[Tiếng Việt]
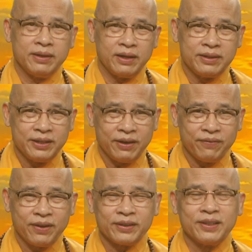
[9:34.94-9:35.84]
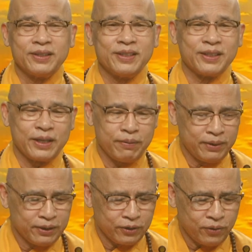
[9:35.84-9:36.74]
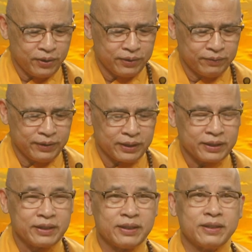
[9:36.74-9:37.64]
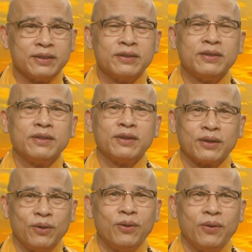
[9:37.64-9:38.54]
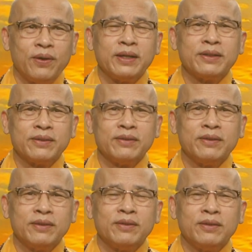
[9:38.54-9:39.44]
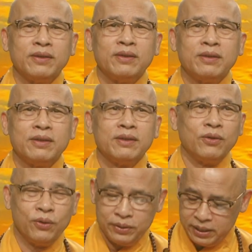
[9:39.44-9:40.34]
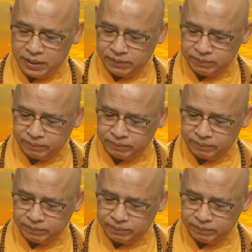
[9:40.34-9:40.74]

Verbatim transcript: a di đà phật thầy xin cảm ơn con về cái câu hỏi ô oh, dạ yeah.